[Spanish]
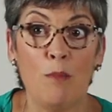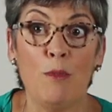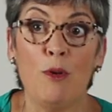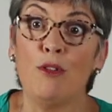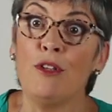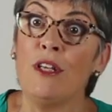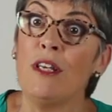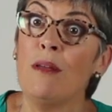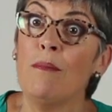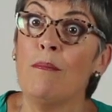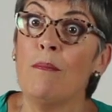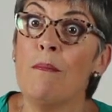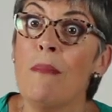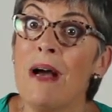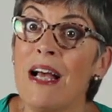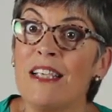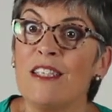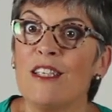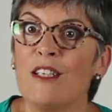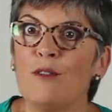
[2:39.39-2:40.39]
Pero tiene
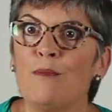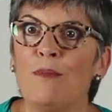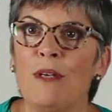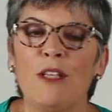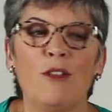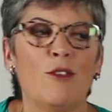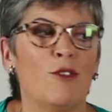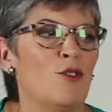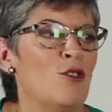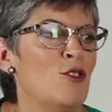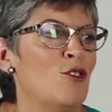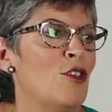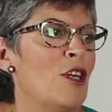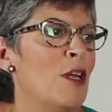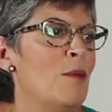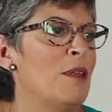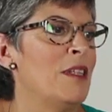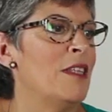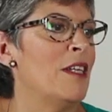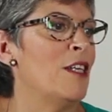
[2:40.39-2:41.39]
más aspectos, no
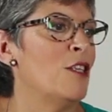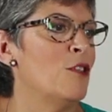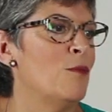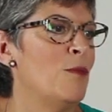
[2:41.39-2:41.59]
solamente el